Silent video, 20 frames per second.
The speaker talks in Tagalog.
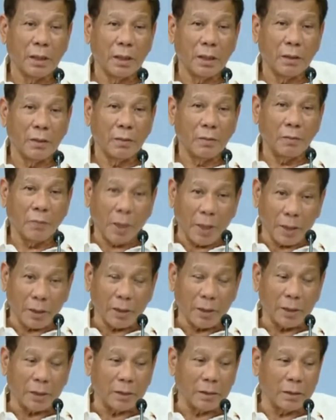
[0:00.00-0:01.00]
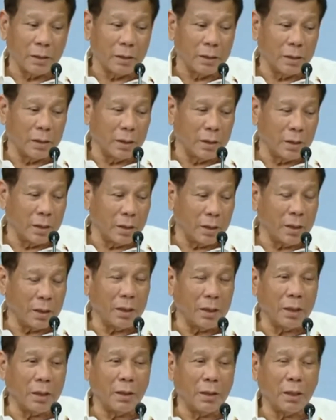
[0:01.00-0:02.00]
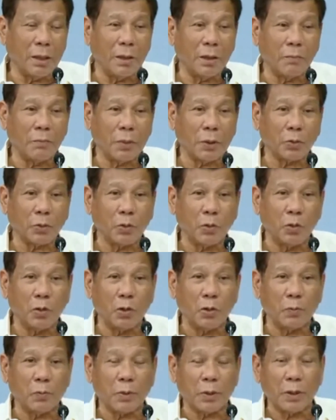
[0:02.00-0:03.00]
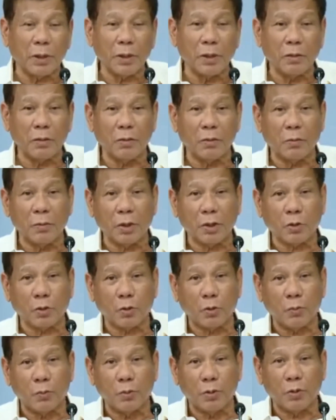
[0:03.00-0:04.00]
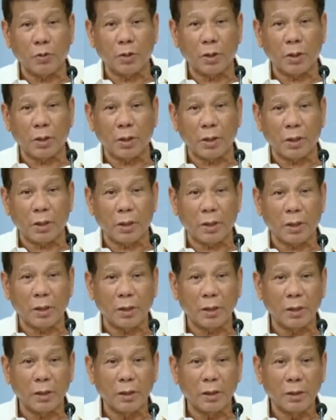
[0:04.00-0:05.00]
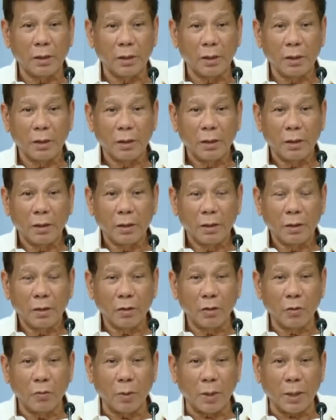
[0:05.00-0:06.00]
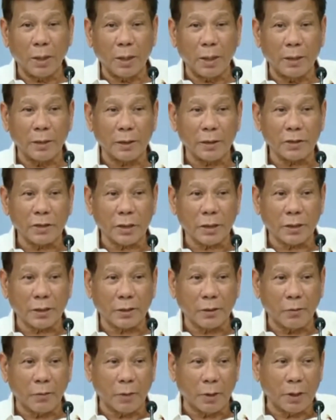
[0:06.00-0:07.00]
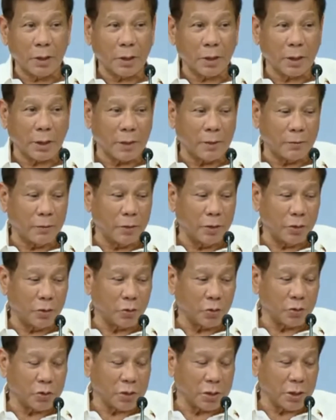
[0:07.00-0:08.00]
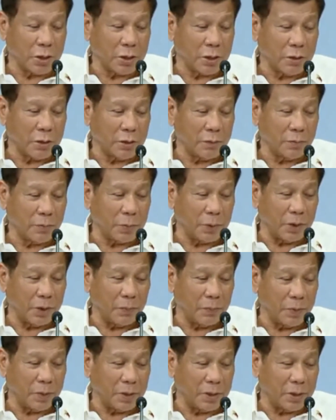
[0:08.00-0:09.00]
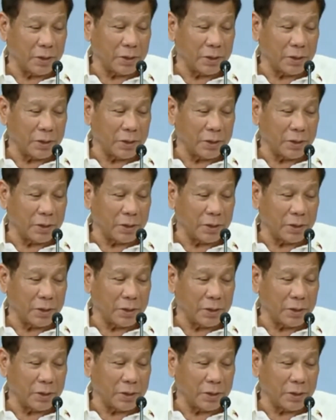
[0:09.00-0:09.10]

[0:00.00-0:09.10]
Bakit? Eh, patuloy pa rin yung mikrobyo na gumagana sa katawan ng tao dito sa Pilipinas.